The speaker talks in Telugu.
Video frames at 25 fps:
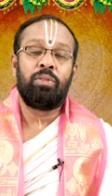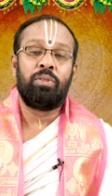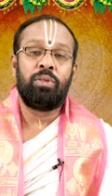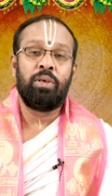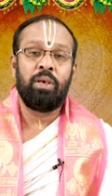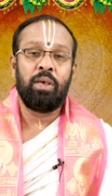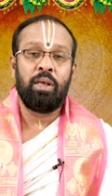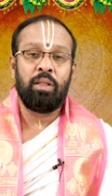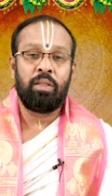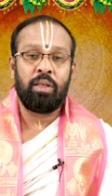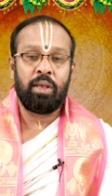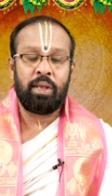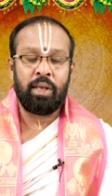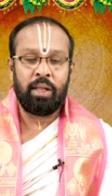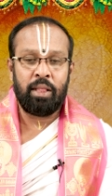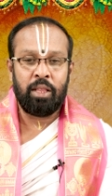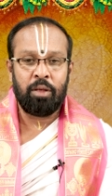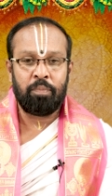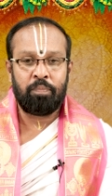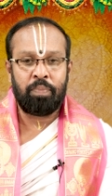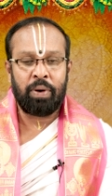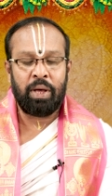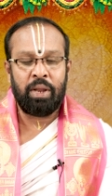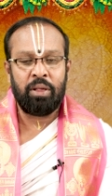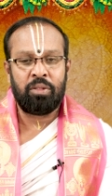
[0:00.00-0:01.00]
చేతికి అంది
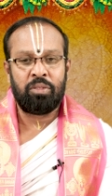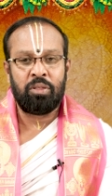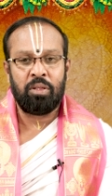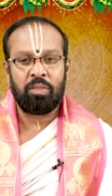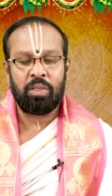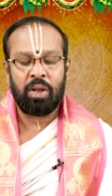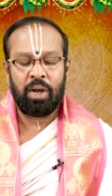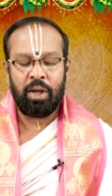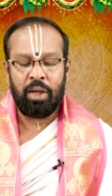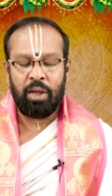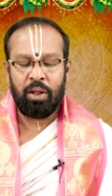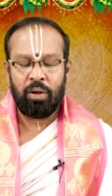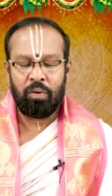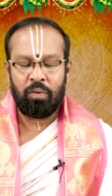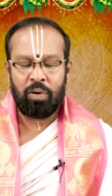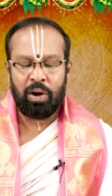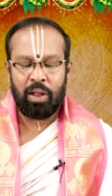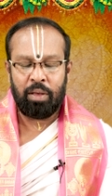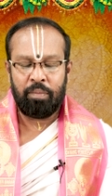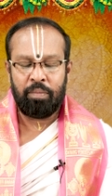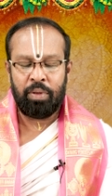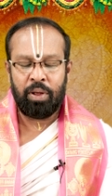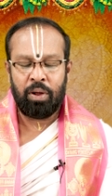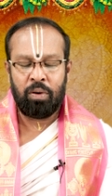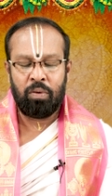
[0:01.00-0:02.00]
పరిస్థితులన్నీ కూడా
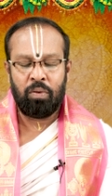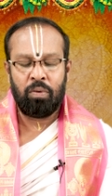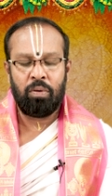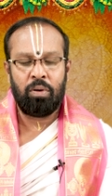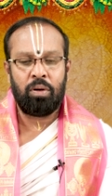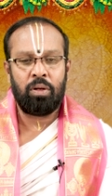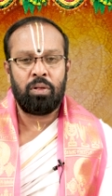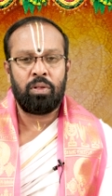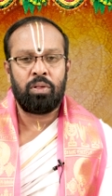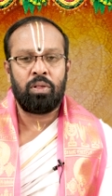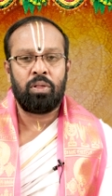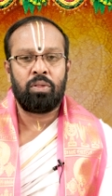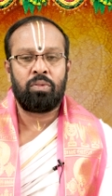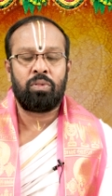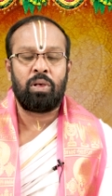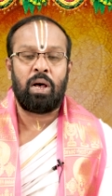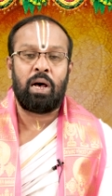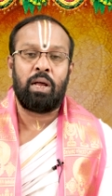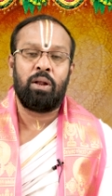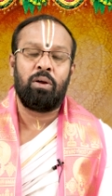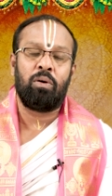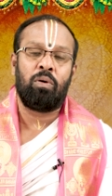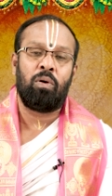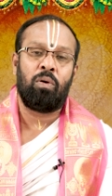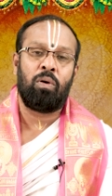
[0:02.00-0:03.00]
మీకు
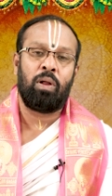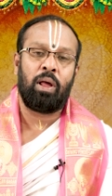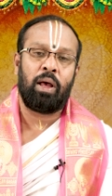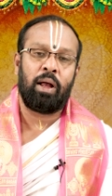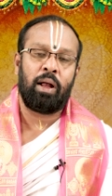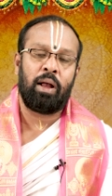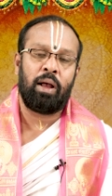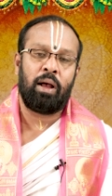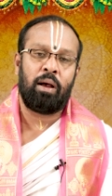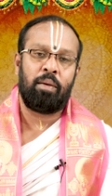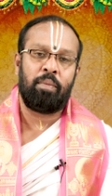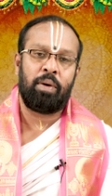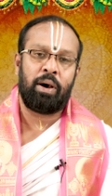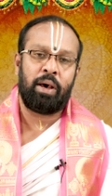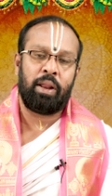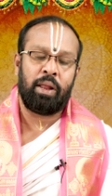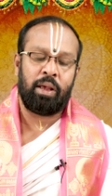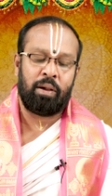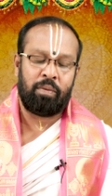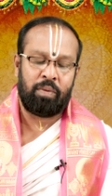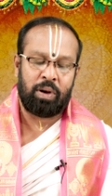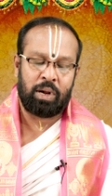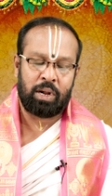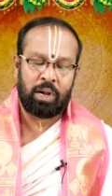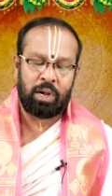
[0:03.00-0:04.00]
సానుకూలంగా మారే
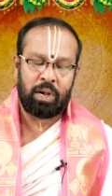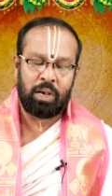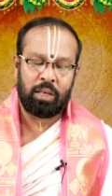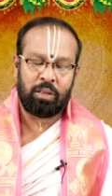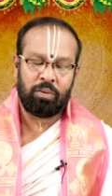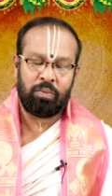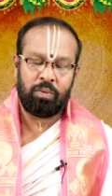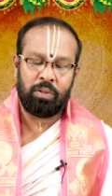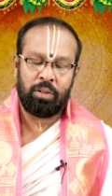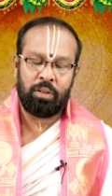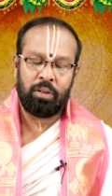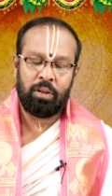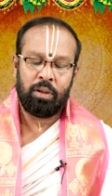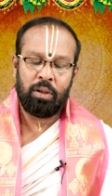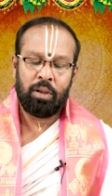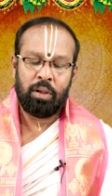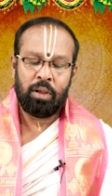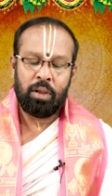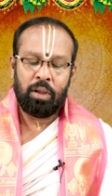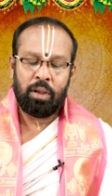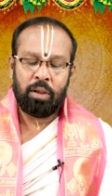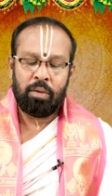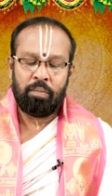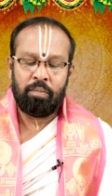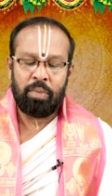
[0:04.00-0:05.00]
అవకాశం ఉంది
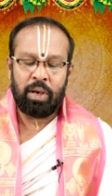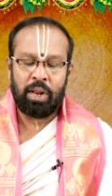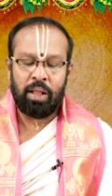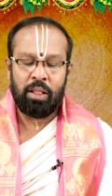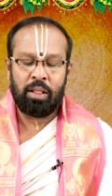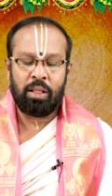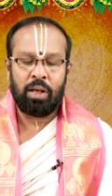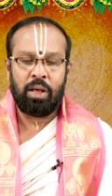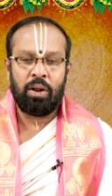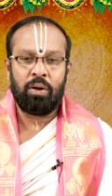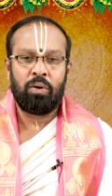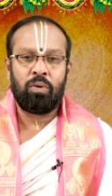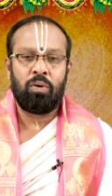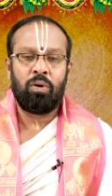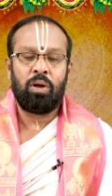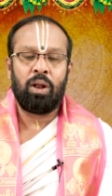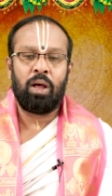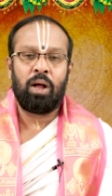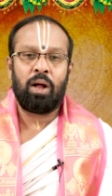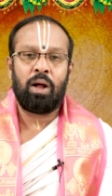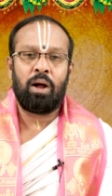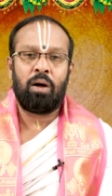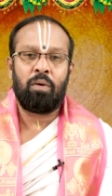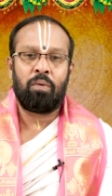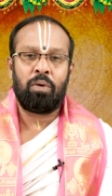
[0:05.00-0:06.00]
మరింత
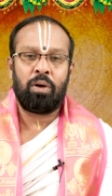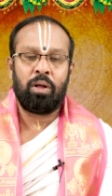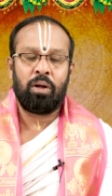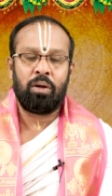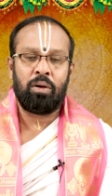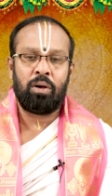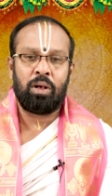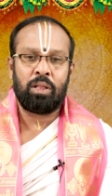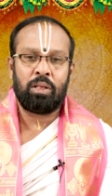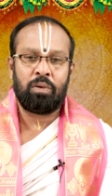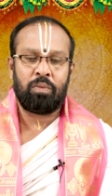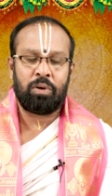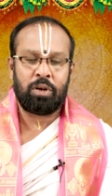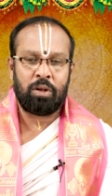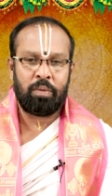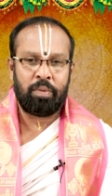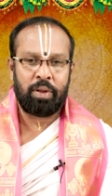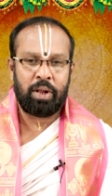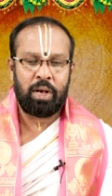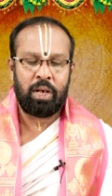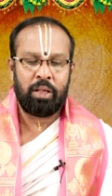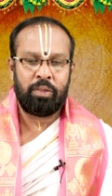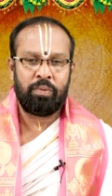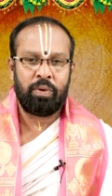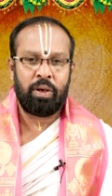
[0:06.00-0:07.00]
అనుకూలంగా ఉండడం కోసం వృషభ
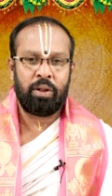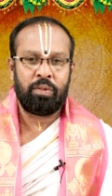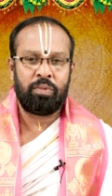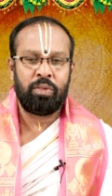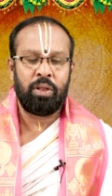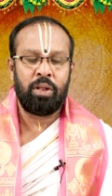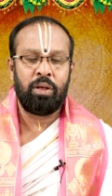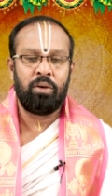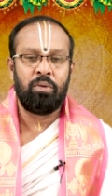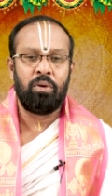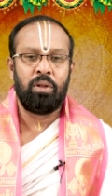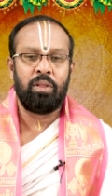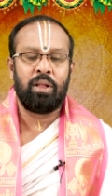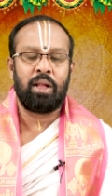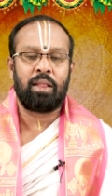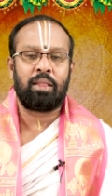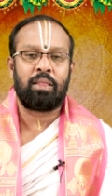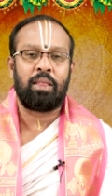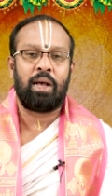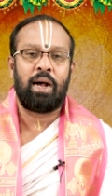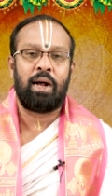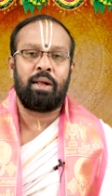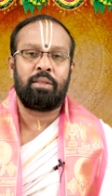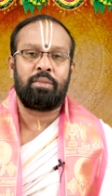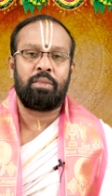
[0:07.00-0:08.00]
రాశి శ్రీ గురు
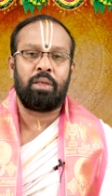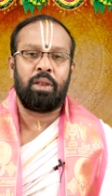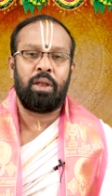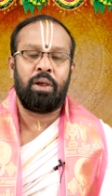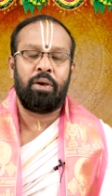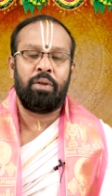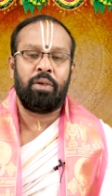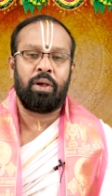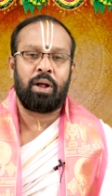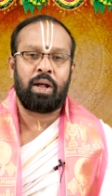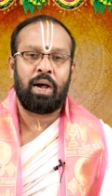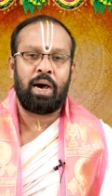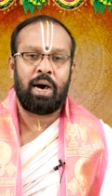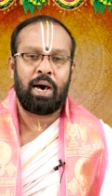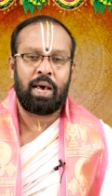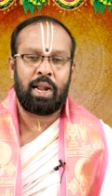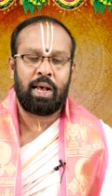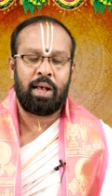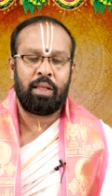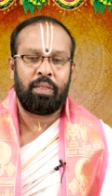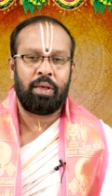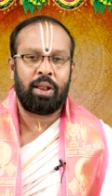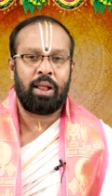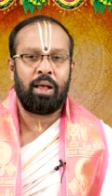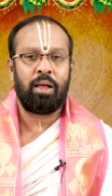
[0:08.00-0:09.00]
దత్తాత్రేయుడు యొక్క
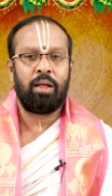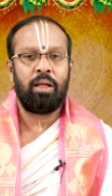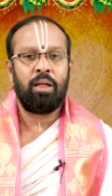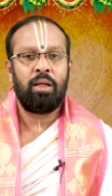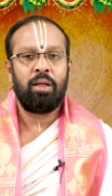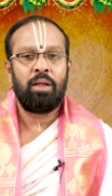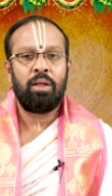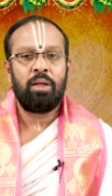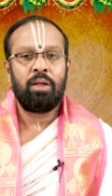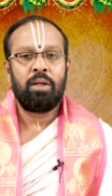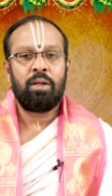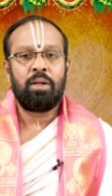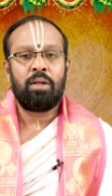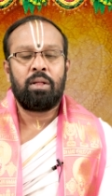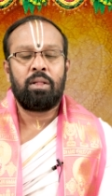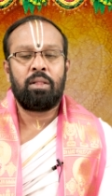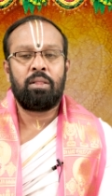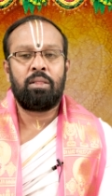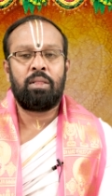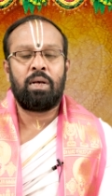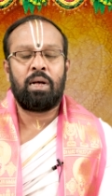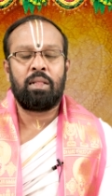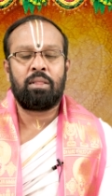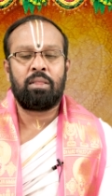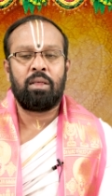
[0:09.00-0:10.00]
ఆరాధన
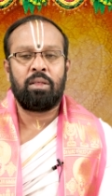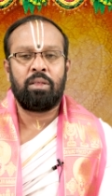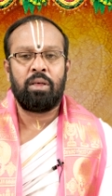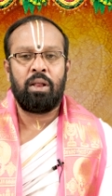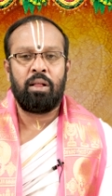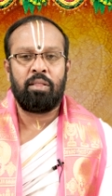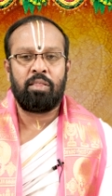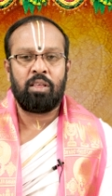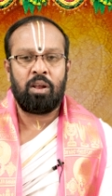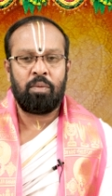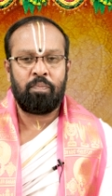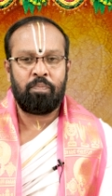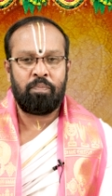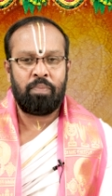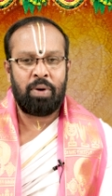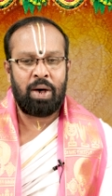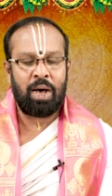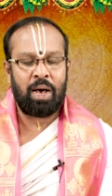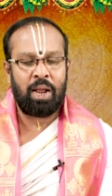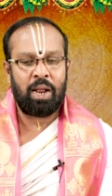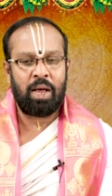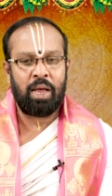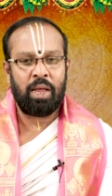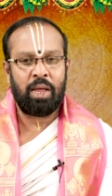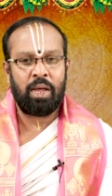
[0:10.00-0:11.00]
దత్తచరిత్ర
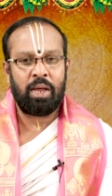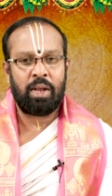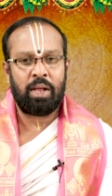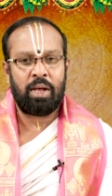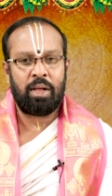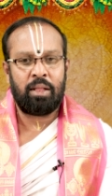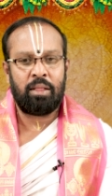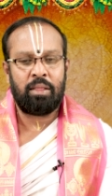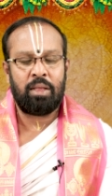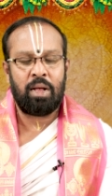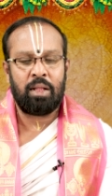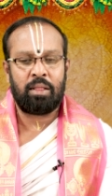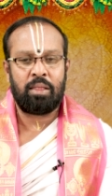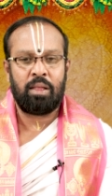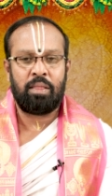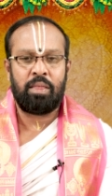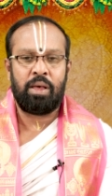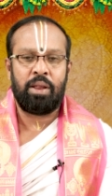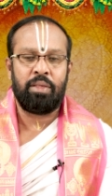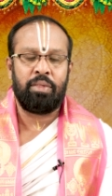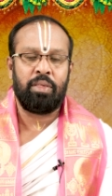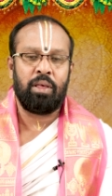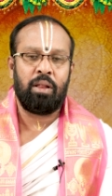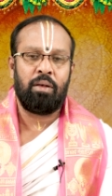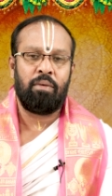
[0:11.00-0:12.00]
పారాయణ దత్త
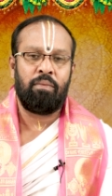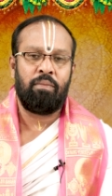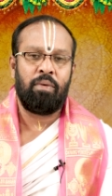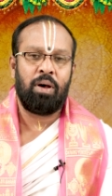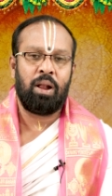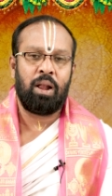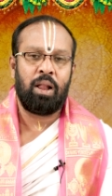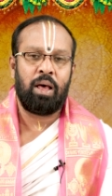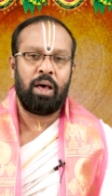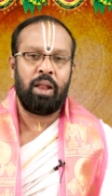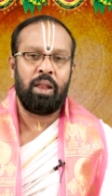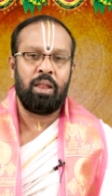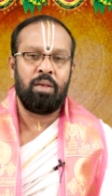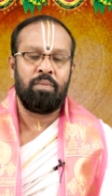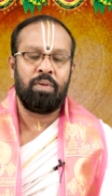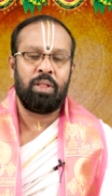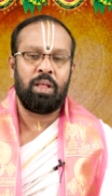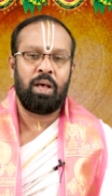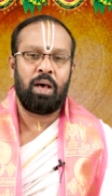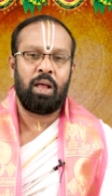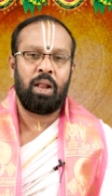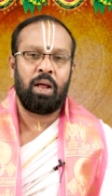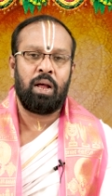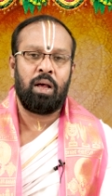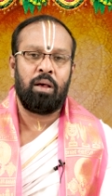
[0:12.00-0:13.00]
దర్శనం వల్ల అన్ని
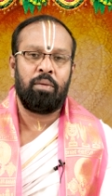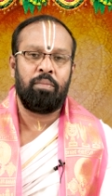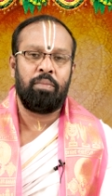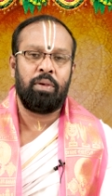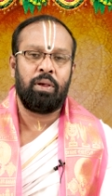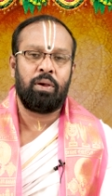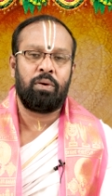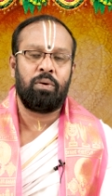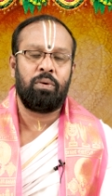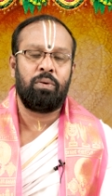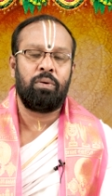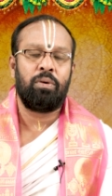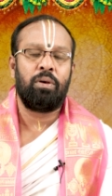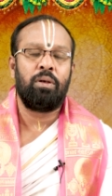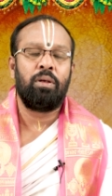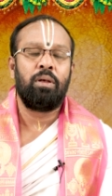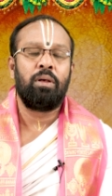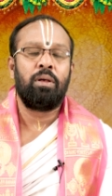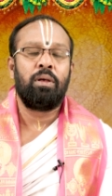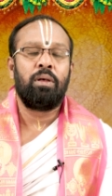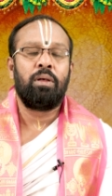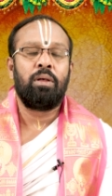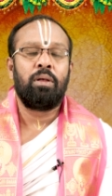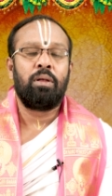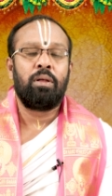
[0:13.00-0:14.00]
విధాలుగా మీకు
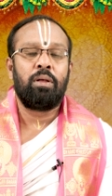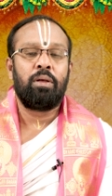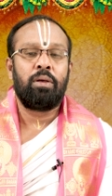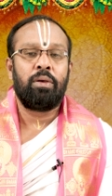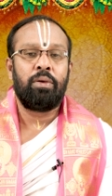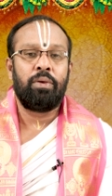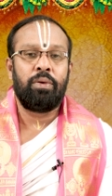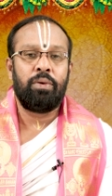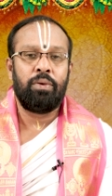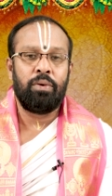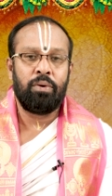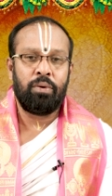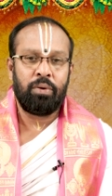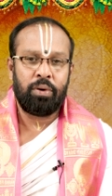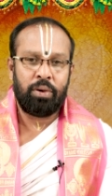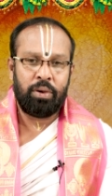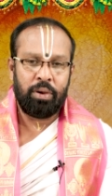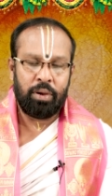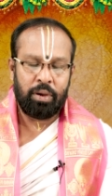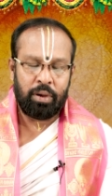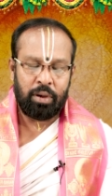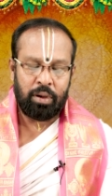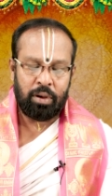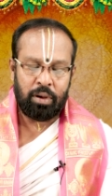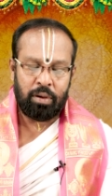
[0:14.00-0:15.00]

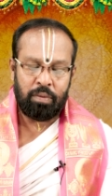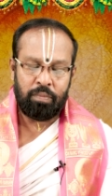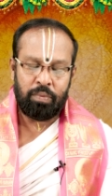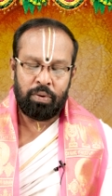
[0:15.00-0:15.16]
యోగ్యంగా